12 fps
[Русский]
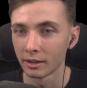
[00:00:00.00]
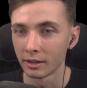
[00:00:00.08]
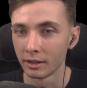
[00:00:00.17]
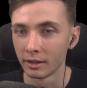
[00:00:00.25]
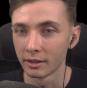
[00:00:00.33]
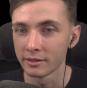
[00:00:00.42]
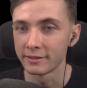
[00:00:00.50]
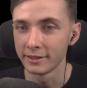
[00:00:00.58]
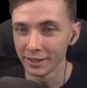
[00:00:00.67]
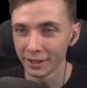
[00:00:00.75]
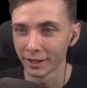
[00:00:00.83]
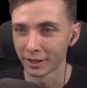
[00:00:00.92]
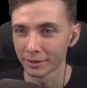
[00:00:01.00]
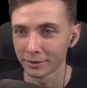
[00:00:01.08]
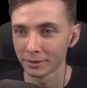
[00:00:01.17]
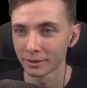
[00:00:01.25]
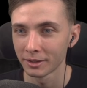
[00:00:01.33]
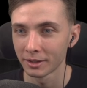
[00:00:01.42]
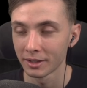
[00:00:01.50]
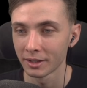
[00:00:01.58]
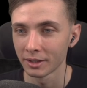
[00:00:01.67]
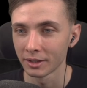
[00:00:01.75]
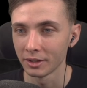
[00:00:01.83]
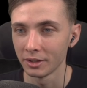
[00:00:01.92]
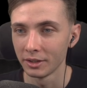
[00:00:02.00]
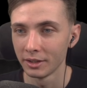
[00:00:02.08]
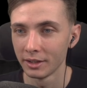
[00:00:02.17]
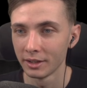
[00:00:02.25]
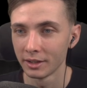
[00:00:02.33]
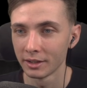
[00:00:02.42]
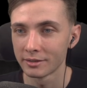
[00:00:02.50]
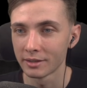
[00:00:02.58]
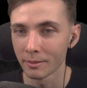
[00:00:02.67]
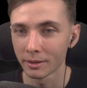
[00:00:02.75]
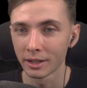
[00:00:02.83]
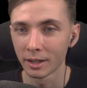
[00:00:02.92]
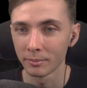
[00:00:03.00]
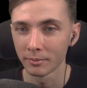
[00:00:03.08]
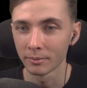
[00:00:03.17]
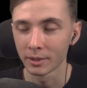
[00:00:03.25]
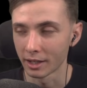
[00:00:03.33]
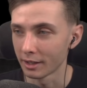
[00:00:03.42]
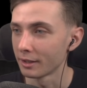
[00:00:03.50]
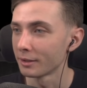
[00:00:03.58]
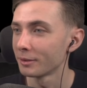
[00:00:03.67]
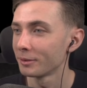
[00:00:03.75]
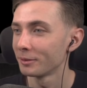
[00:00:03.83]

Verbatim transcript: Э, Сирия и Северная Корея.